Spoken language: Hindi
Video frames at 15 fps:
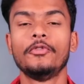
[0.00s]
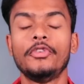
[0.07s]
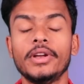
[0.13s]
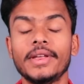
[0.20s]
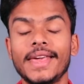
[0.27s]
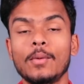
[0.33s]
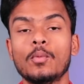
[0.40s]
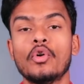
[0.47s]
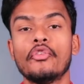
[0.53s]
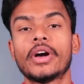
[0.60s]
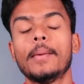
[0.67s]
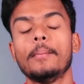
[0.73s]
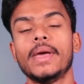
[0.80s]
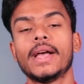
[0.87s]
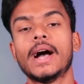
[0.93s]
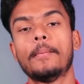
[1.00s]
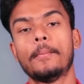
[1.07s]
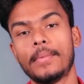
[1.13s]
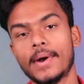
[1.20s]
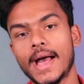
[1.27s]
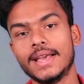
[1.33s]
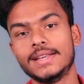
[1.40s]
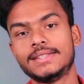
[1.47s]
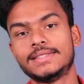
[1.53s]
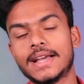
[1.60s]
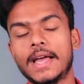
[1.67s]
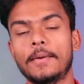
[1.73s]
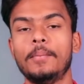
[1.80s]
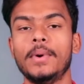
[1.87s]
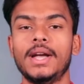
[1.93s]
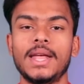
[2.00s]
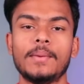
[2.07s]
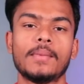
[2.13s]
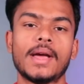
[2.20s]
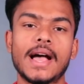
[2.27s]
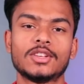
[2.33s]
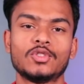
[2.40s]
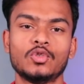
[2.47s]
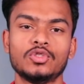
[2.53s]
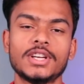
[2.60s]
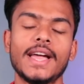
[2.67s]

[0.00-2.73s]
फिर गिवावे का मेगा प्राइस चाहे पेटीएम कैश हो